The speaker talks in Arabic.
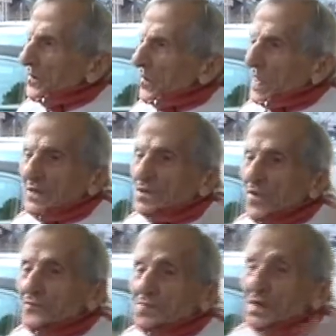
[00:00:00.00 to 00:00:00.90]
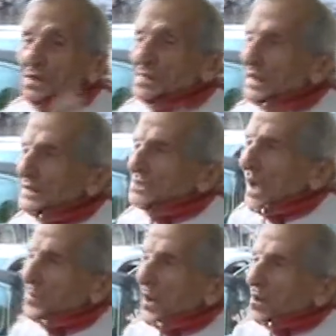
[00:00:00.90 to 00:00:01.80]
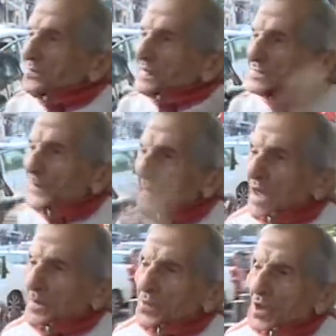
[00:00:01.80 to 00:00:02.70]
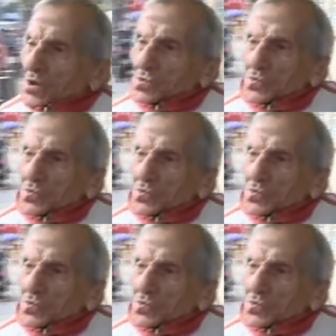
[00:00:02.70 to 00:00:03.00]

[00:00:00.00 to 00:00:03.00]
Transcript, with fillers: والله شايف كثير ناس عم بياكلوا من الزباله عم بياكلوا